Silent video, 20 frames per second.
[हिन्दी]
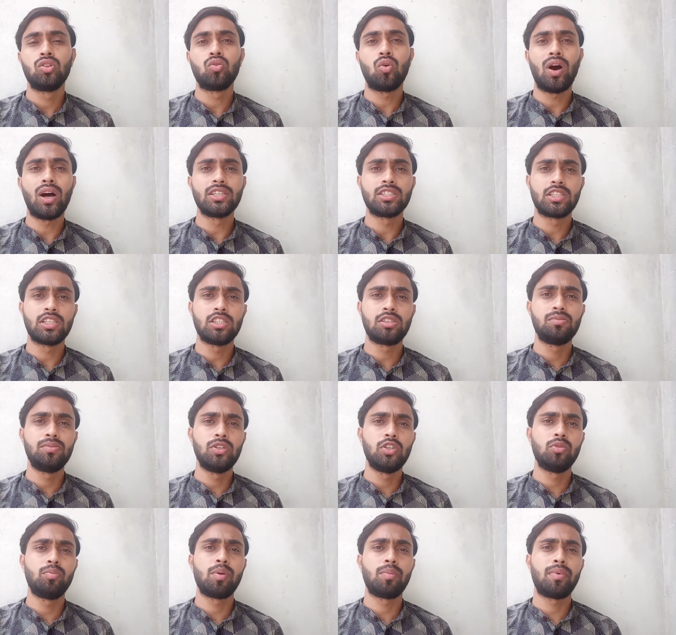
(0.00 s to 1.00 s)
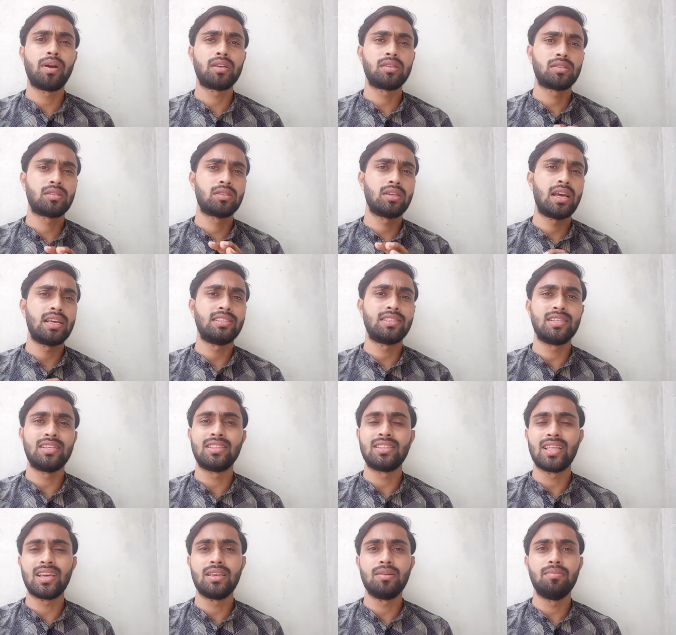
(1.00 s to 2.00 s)
तो आज की इस वीडियो में बस गाइज
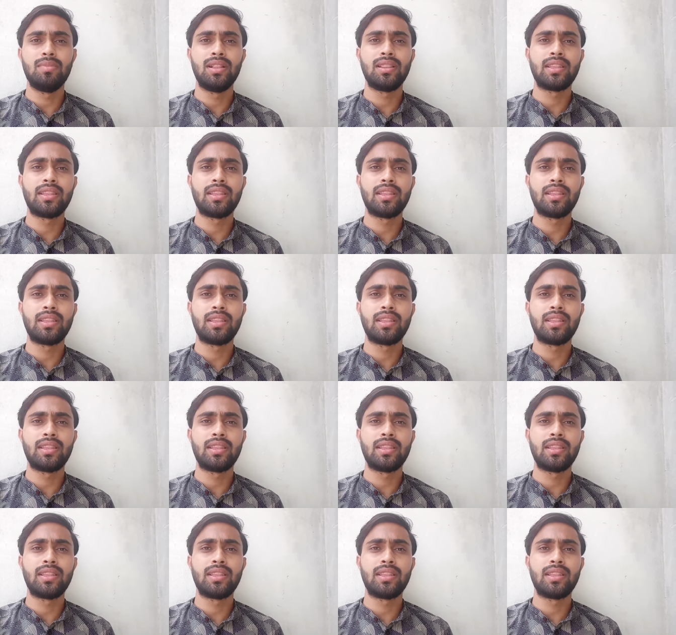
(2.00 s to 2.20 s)
इतना ही